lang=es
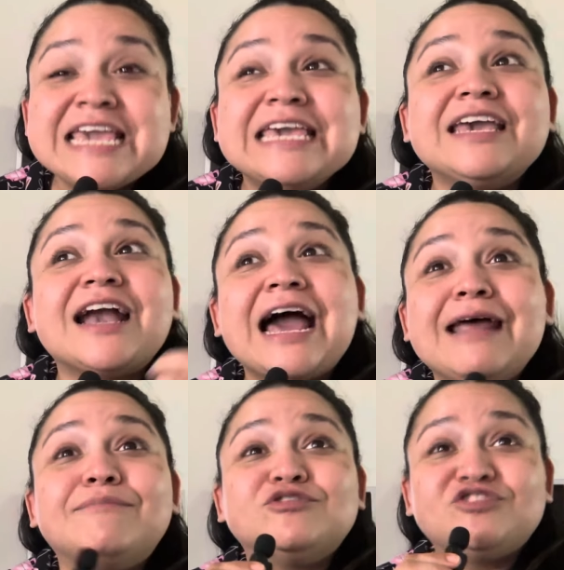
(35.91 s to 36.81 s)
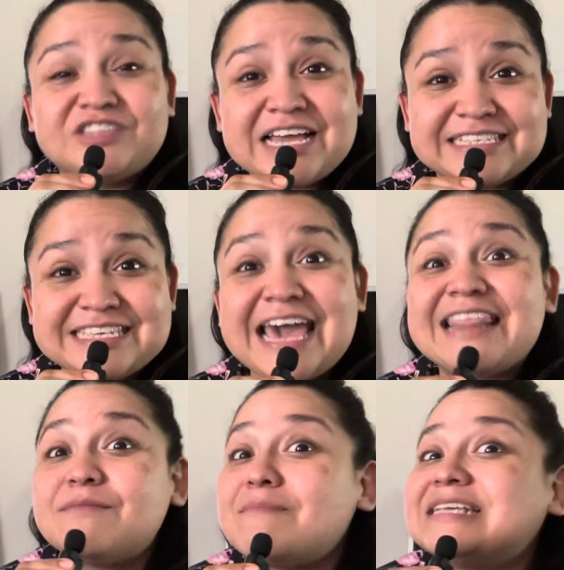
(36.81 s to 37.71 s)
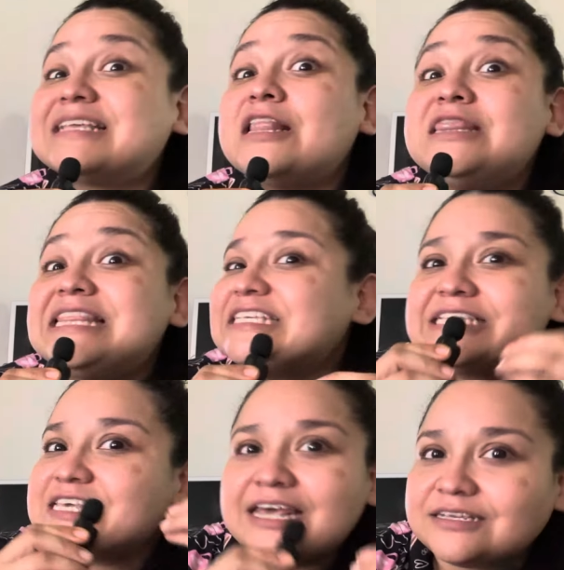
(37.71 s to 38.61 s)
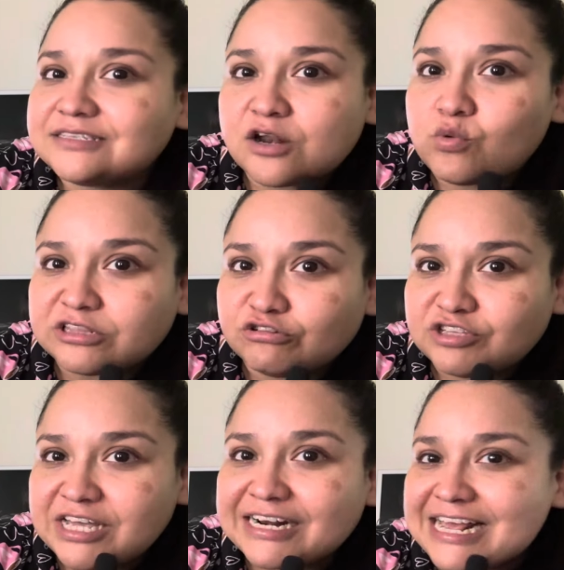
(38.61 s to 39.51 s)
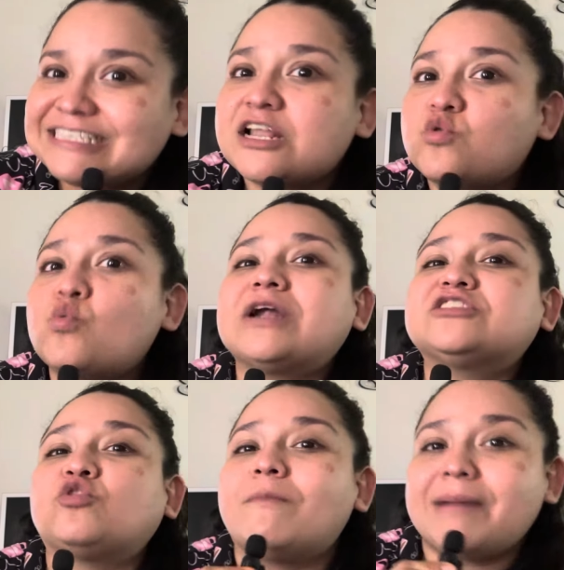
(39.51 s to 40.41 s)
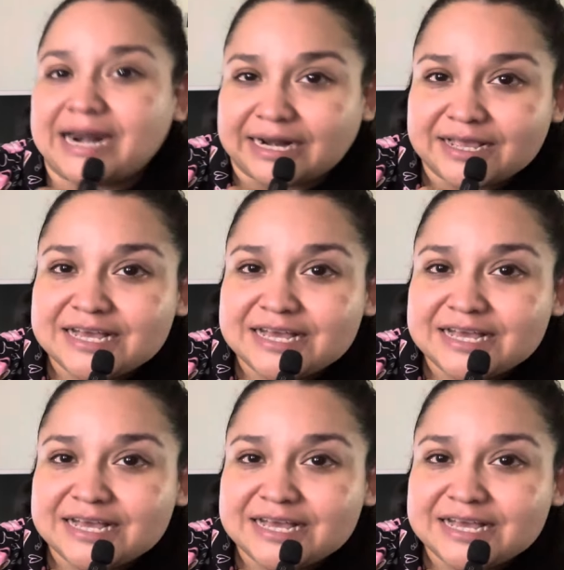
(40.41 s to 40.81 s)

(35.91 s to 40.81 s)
Y Gala Montes, que además ni siquiera es del cuarto tierra, es del cuarto mar,